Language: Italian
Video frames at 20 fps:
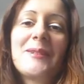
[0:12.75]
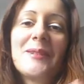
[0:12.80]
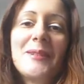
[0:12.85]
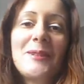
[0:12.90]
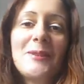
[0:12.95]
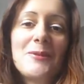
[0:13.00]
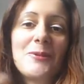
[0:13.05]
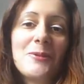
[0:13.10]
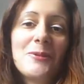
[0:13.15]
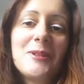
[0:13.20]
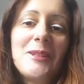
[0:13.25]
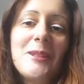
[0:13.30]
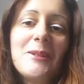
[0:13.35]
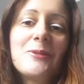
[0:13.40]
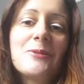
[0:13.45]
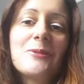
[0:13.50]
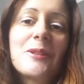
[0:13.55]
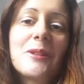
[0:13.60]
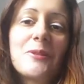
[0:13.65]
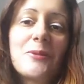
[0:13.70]
Io lo
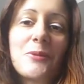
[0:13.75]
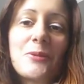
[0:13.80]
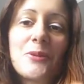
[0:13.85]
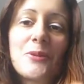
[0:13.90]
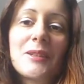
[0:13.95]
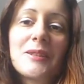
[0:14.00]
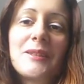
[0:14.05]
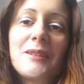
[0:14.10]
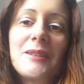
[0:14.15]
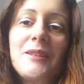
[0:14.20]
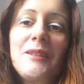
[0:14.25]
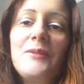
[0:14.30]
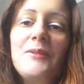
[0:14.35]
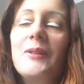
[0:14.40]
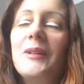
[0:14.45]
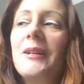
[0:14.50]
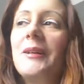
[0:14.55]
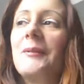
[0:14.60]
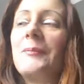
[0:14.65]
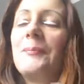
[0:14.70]
dico che sono
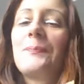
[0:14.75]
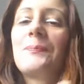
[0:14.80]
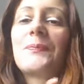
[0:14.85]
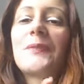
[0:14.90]
cattiva.